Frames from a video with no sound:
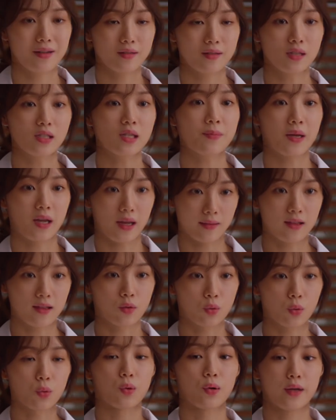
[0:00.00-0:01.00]

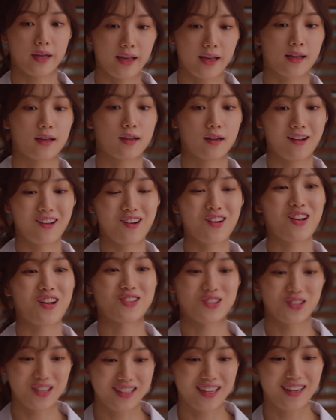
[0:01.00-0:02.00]
찾아뵙겠다고, 예, 그렇게
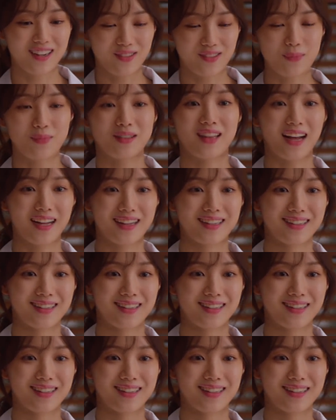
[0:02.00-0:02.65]
전해달라고 합니다.